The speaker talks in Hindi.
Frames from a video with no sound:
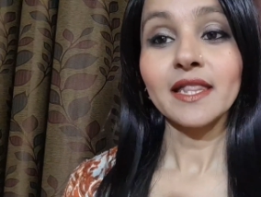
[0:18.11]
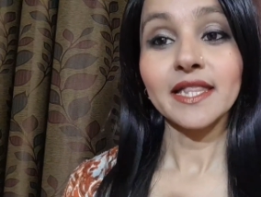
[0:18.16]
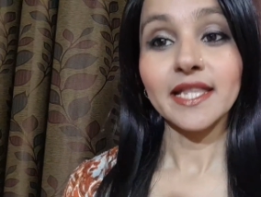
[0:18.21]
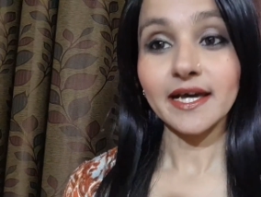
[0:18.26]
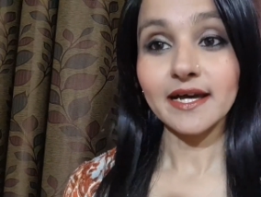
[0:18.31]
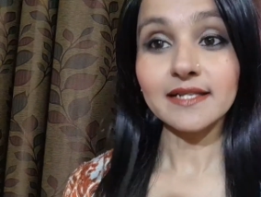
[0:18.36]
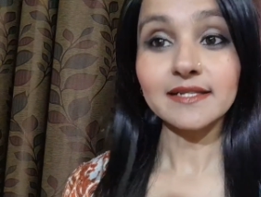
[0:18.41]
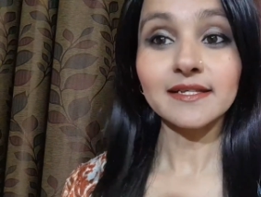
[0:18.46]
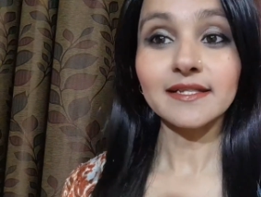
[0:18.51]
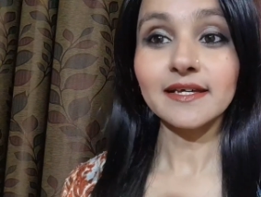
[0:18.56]

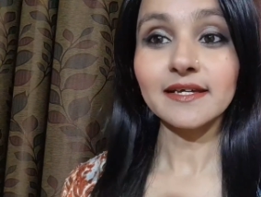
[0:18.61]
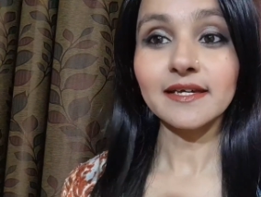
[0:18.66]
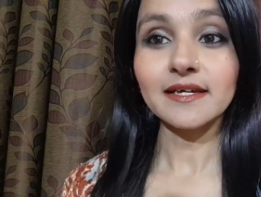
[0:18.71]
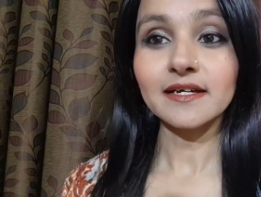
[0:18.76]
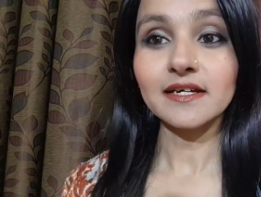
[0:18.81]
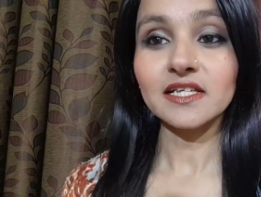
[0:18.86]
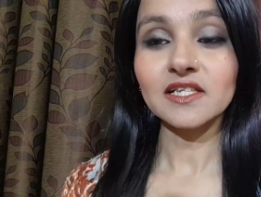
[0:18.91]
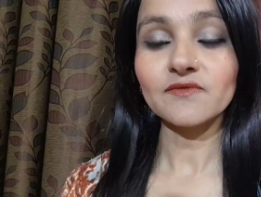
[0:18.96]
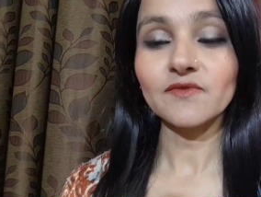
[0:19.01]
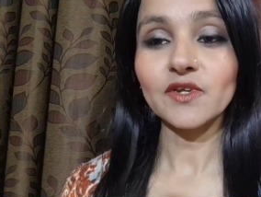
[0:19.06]
ध्यान से
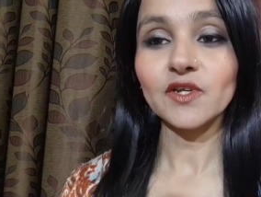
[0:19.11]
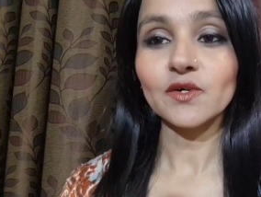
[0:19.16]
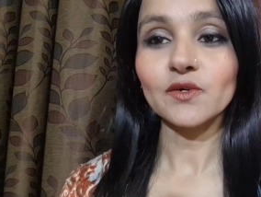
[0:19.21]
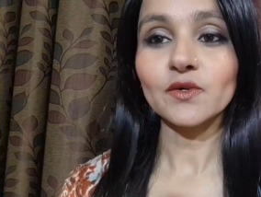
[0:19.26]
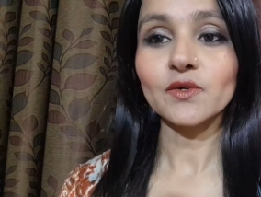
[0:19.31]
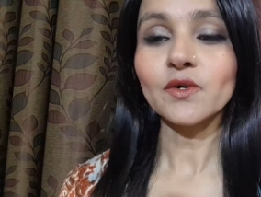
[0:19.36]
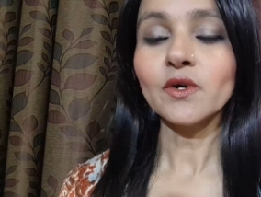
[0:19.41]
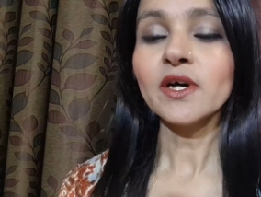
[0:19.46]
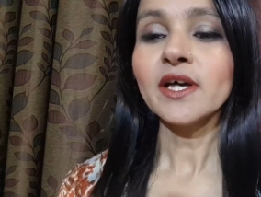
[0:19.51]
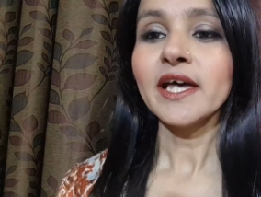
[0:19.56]
देखिएगा इस वीडियो
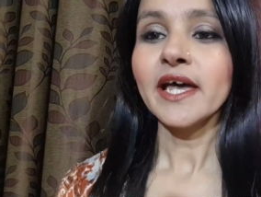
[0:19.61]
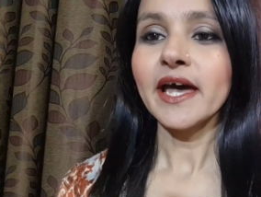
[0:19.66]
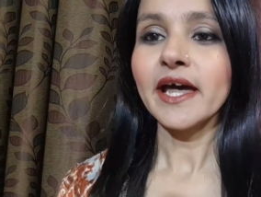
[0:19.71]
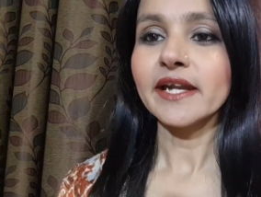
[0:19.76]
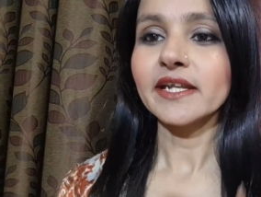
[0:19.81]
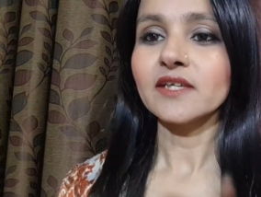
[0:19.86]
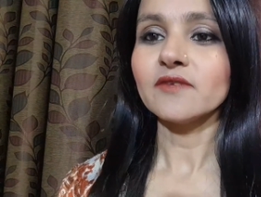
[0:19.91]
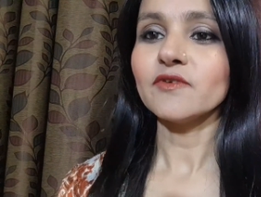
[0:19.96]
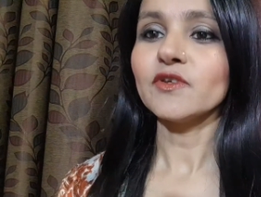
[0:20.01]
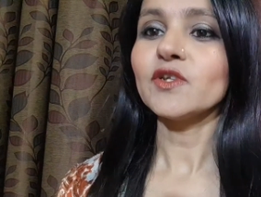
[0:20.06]
को
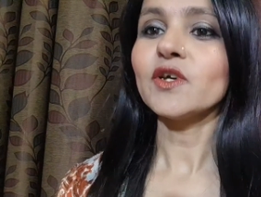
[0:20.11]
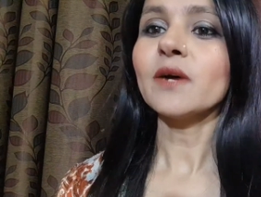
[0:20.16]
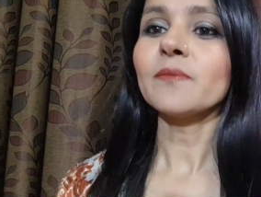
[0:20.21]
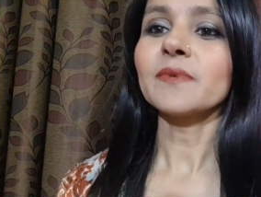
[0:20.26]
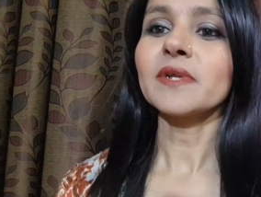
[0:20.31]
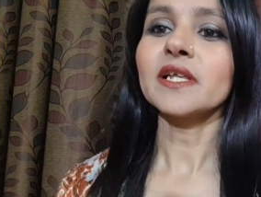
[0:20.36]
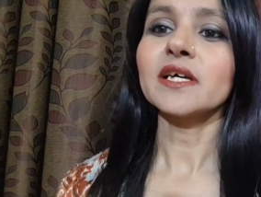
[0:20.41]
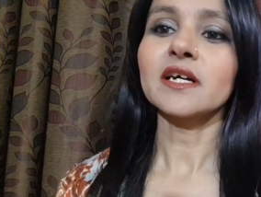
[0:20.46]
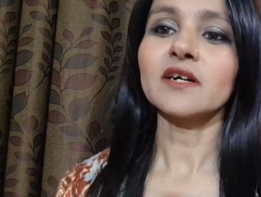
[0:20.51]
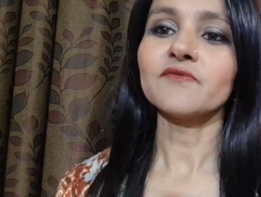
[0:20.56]
एंड ये वीडियो
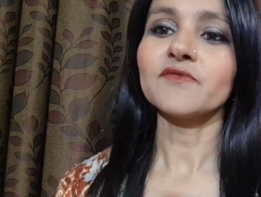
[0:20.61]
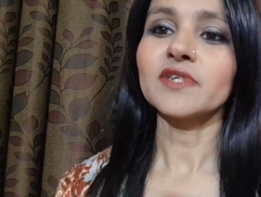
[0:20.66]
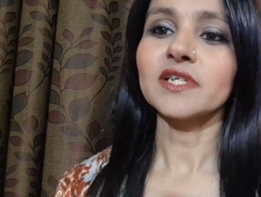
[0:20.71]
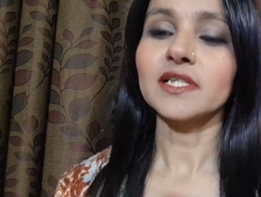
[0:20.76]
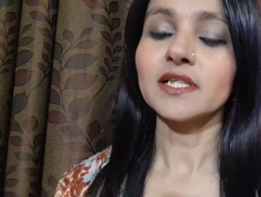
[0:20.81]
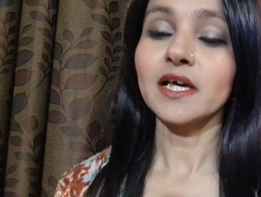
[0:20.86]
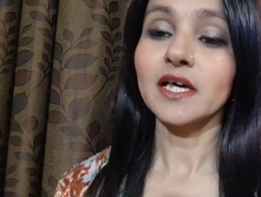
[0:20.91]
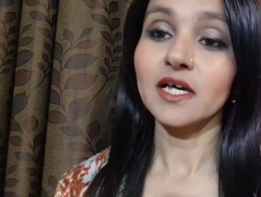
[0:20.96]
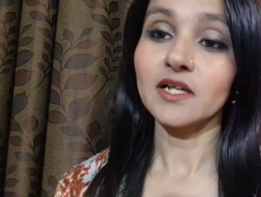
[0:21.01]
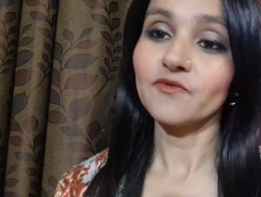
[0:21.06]
आपके लिए काफ़ी
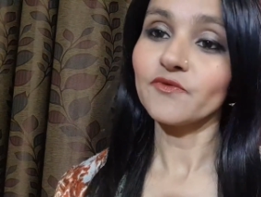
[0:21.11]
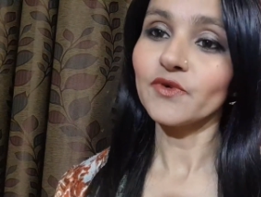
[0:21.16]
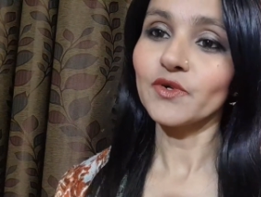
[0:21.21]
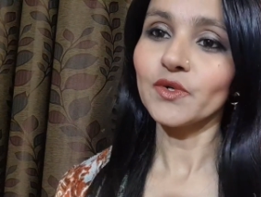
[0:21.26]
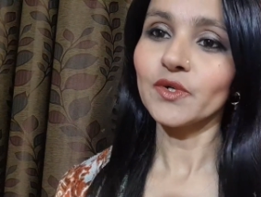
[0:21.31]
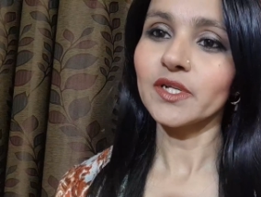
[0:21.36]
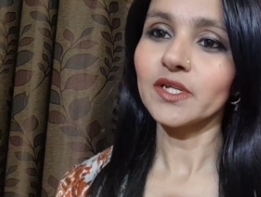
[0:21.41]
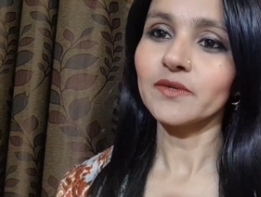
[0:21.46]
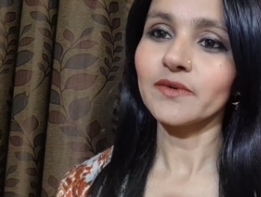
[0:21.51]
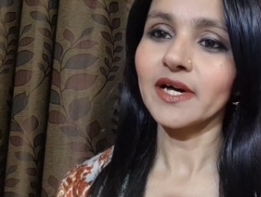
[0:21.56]
ज़्यादा हेल्पफुल
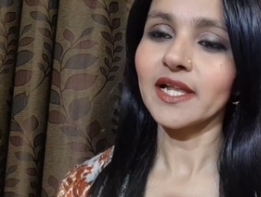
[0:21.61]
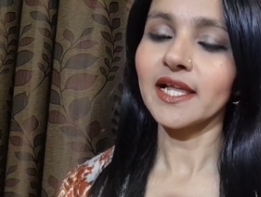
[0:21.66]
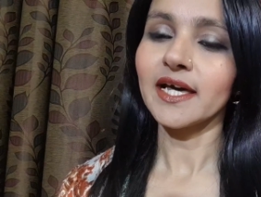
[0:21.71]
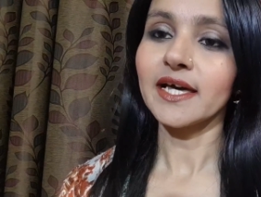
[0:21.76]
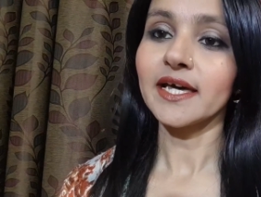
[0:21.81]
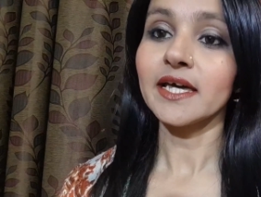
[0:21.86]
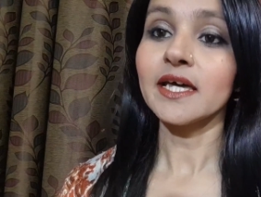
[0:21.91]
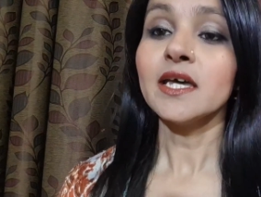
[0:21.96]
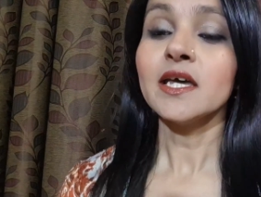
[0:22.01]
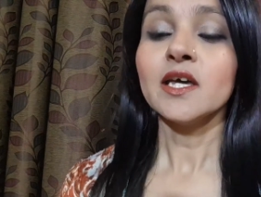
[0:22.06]
होने वाला
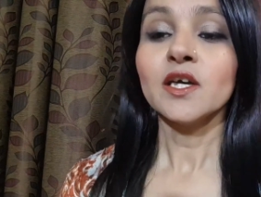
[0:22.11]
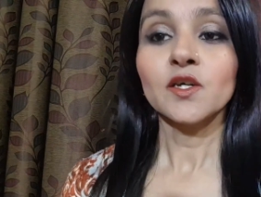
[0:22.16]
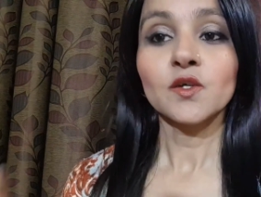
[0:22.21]
है